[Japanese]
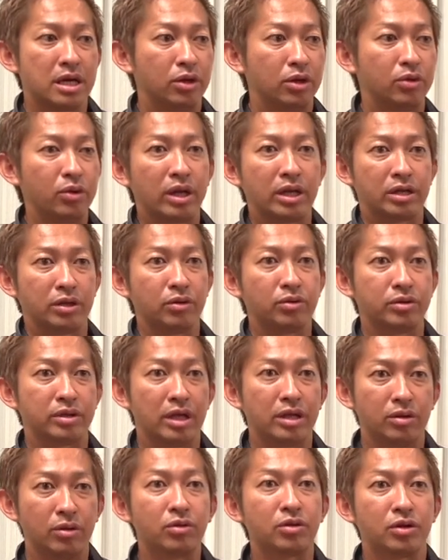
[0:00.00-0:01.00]
どうやって打って
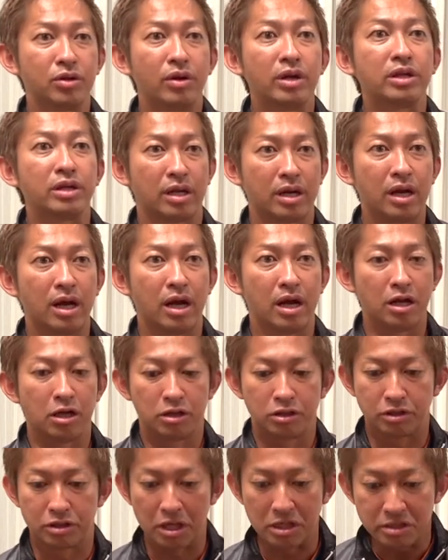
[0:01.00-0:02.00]
んの?」って言われたら「
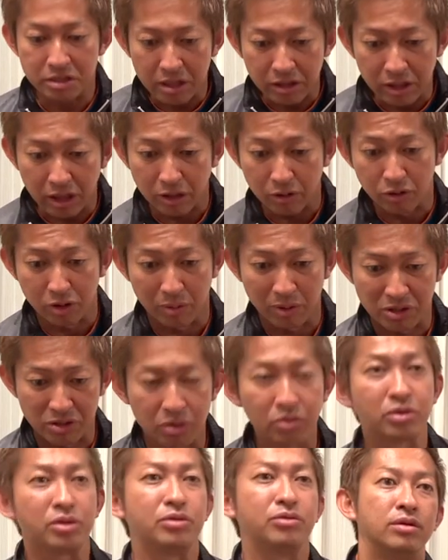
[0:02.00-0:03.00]
全然手で打ってます
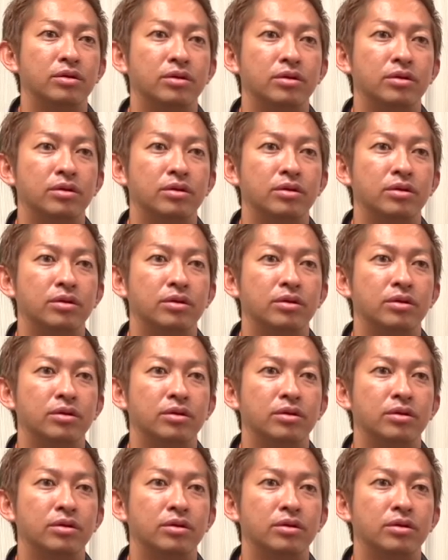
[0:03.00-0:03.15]
よ」っていうそっ